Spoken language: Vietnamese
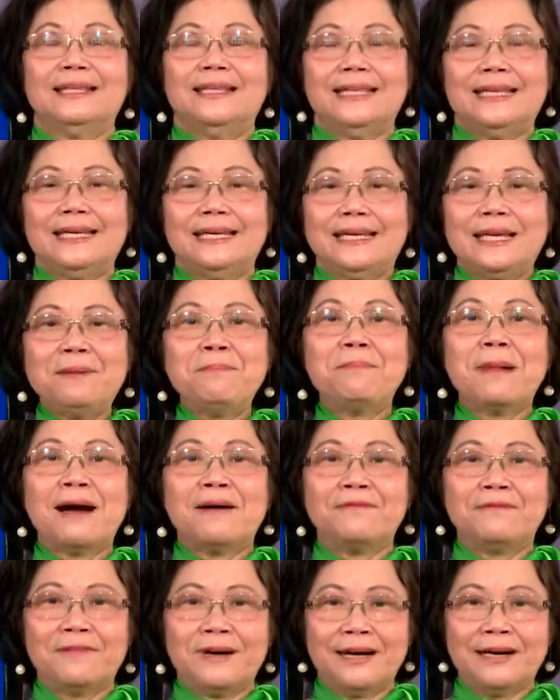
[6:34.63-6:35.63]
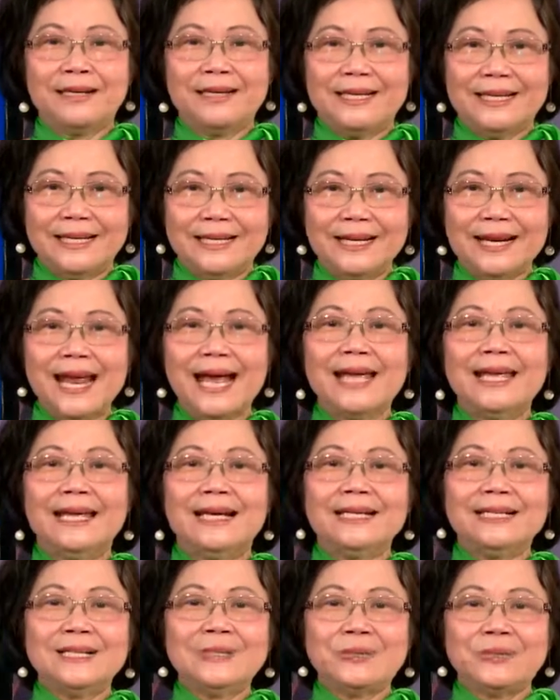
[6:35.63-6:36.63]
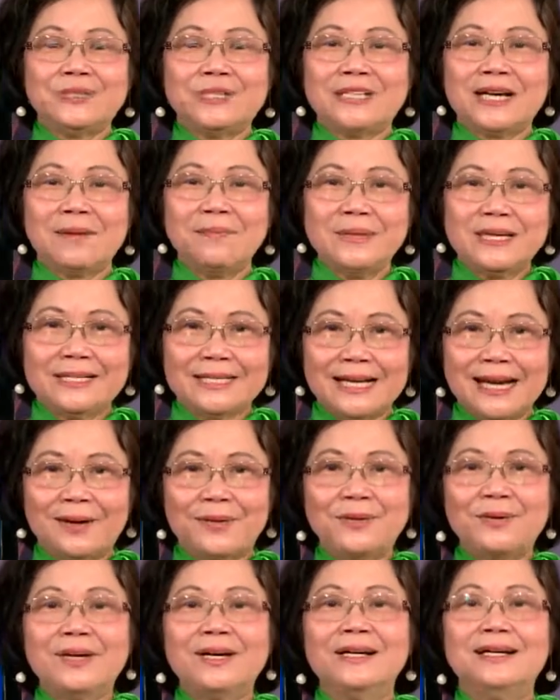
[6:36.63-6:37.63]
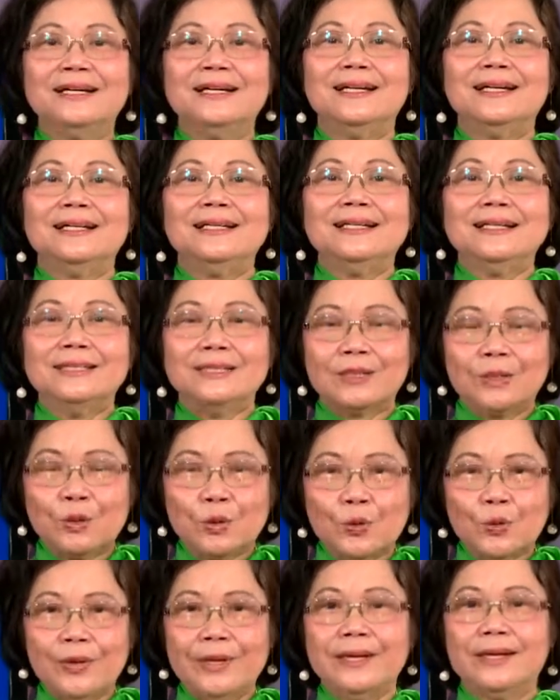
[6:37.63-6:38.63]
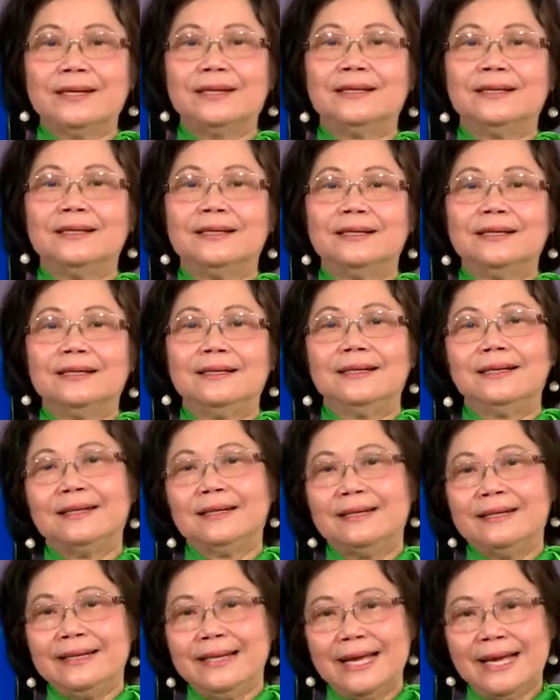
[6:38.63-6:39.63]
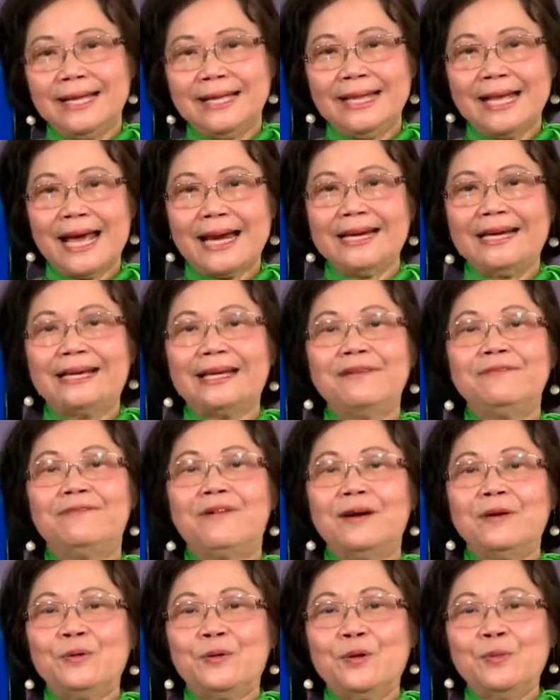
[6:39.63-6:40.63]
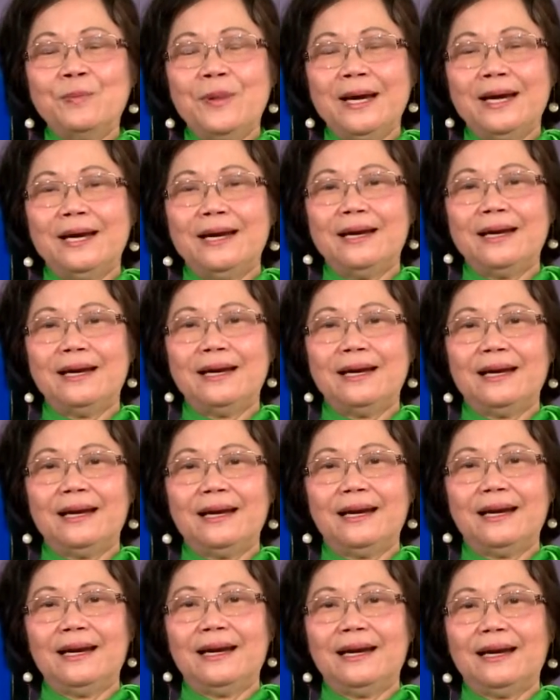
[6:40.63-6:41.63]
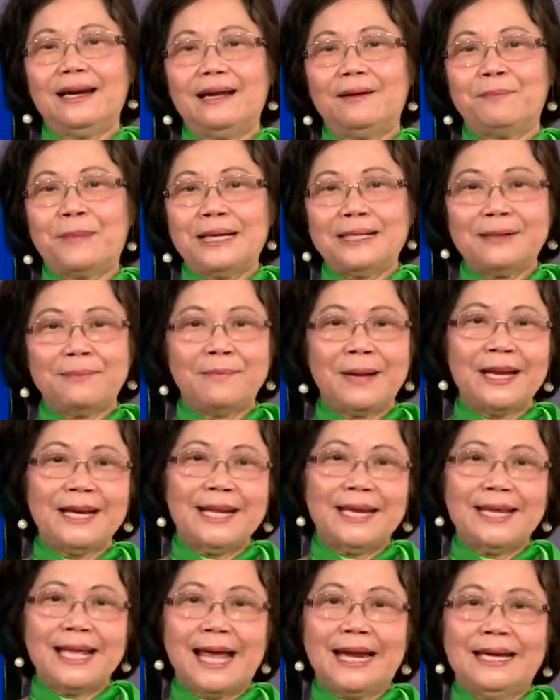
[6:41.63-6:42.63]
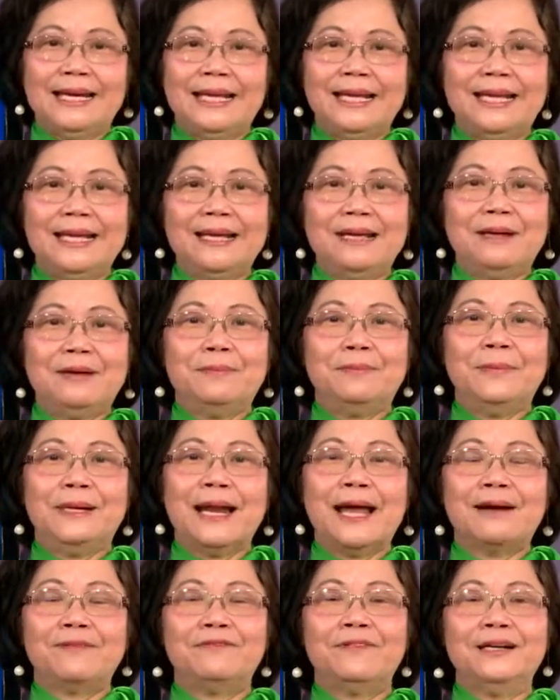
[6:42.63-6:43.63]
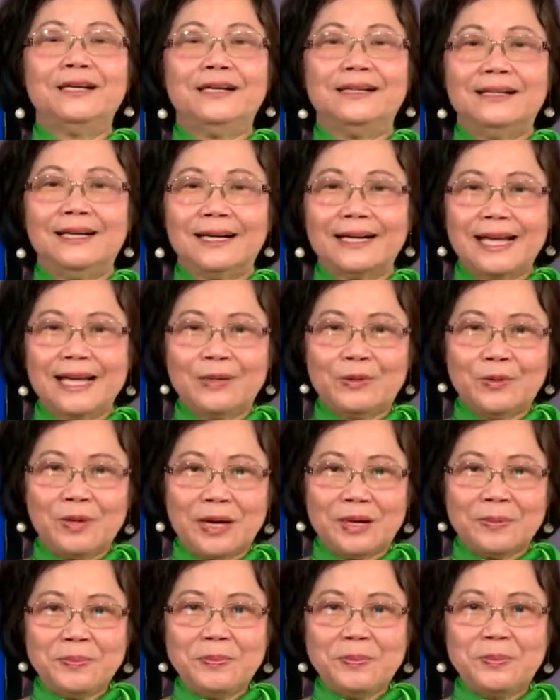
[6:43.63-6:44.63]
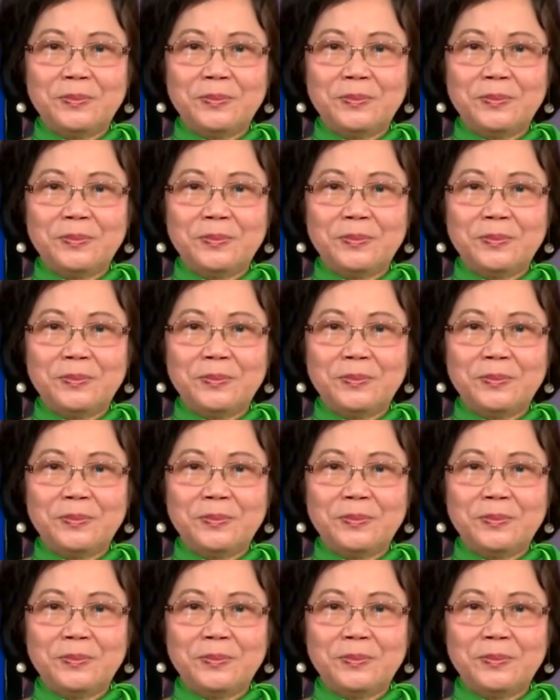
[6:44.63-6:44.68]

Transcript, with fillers: thì cái bà vợ hiện nay ở cái tuổi 66 đó được quyền để dành cái phần của mình 700 mấy để dành đi mình ăn phân nửa cái của ông